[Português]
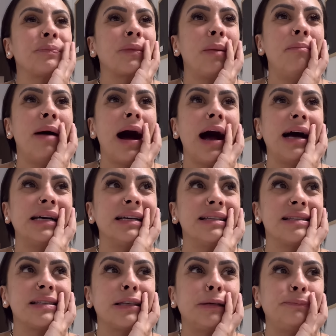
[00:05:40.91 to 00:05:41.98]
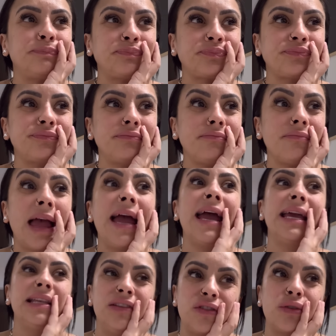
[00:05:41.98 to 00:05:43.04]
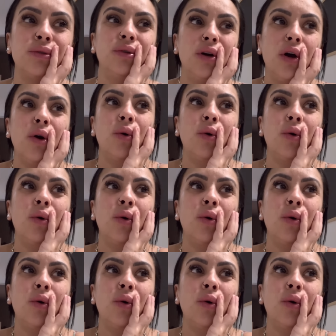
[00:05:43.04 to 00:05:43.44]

Mas é isso,